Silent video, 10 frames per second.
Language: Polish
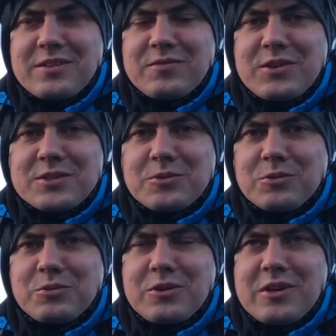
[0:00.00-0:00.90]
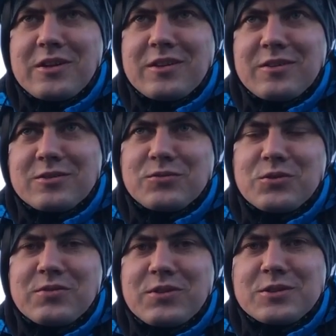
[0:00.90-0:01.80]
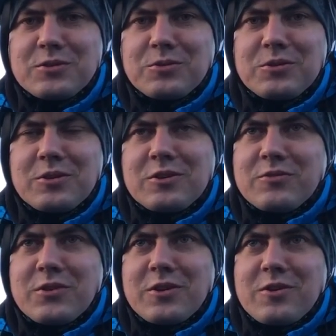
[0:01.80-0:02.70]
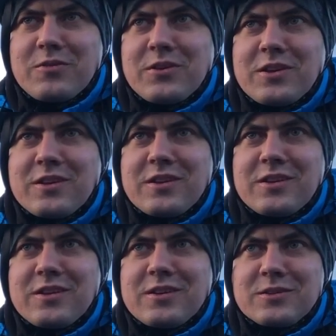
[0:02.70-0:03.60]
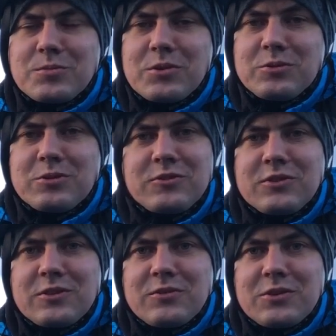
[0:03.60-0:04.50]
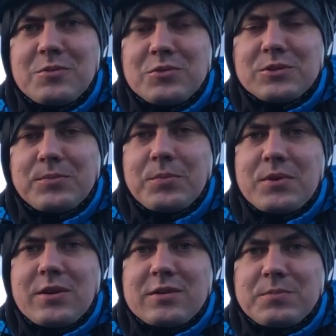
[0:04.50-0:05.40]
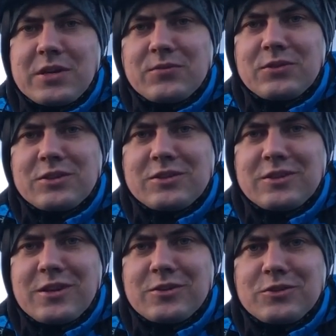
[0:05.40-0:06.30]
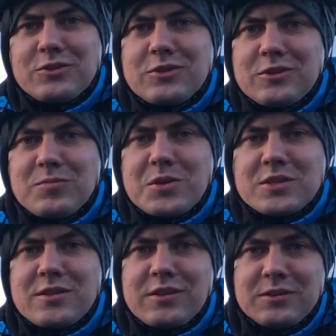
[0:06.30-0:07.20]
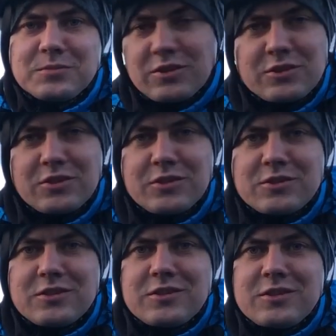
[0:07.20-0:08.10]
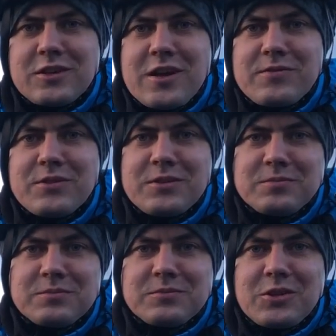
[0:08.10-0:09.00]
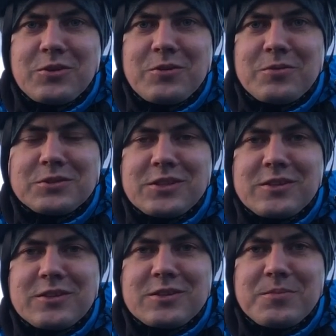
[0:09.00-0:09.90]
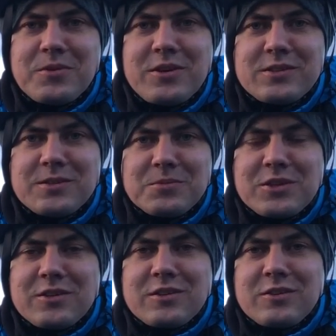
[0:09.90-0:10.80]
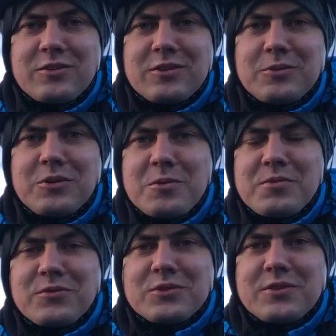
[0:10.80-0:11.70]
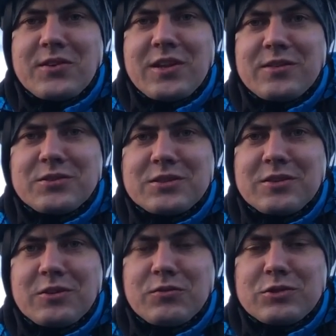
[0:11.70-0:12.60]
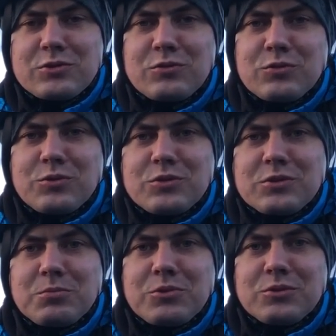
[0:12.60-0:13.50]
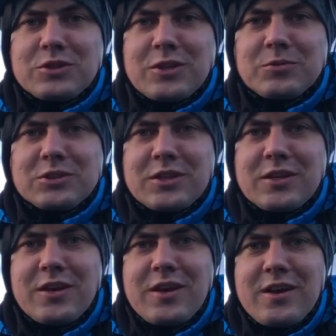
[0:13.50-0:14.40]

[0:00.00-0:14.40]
infrastruktura, rozwój infrastruktury rowerowej i transportu rowerowego może poprawić jakość życia w miastach. Że jeżeli jesteście ciekawi, to serdecznie polecam. Myślę, że to lektura obowiązkowa dla wszystkich rowerzystów, którzy poruszają się